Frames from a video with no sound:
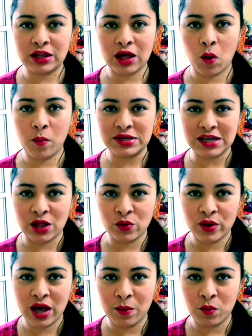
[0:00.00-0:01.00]
He estado
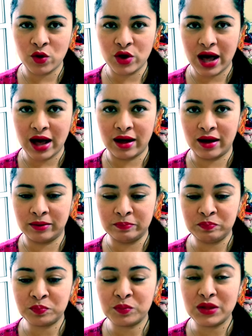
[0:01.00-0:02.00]
pensando en que voy a
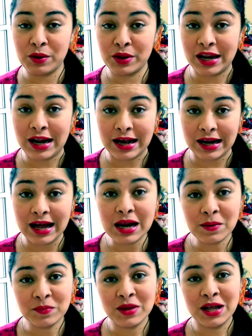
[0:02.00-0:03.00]
dividir el
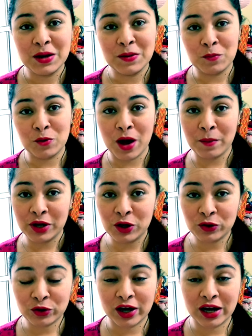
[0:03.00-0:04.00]
canal voy a
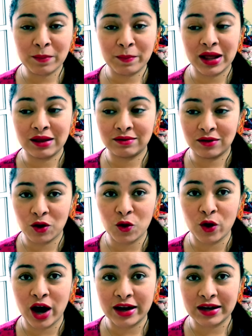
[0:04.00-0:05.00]
abrir otro canal para
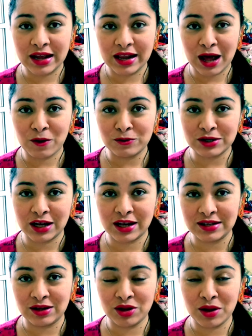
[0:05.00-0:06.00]
colocar eh, las cosas
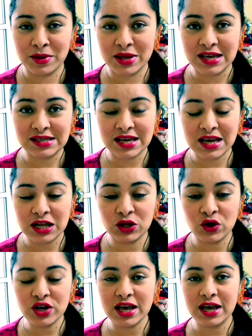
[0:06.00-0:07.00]
que son de belleza y
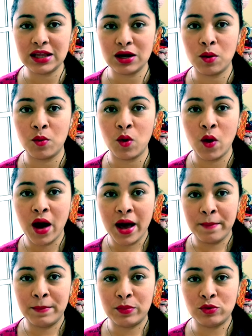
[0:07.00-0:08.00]
esto. Y este como
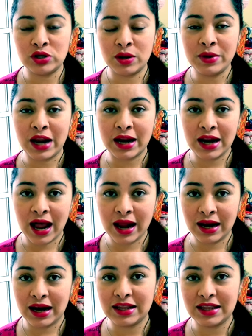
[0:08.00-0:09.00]
me puse a mirar en las
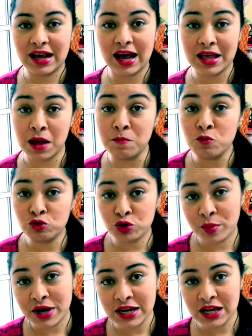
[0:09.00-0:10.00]
analíticas y hay
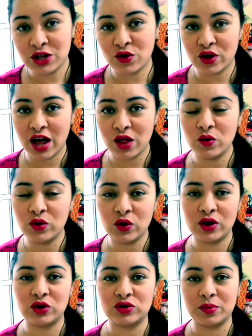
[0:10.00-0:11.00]
mucho más niños que
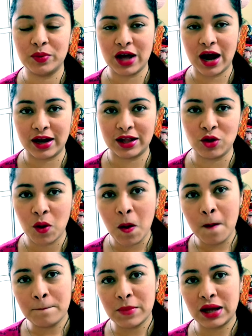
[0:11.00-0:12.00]
adultos, entonces pues dejar esto
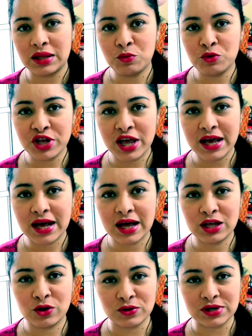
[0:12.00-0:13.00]
más de
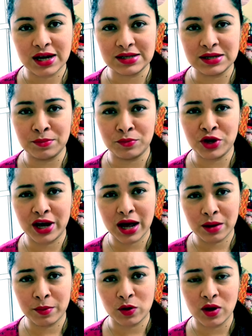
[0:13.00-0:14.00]
muñecas y cosas así,
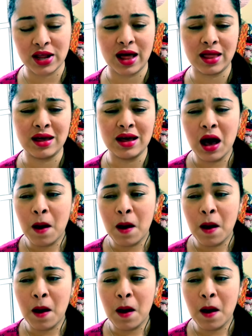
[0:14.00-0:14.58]
muñecas de manualidades.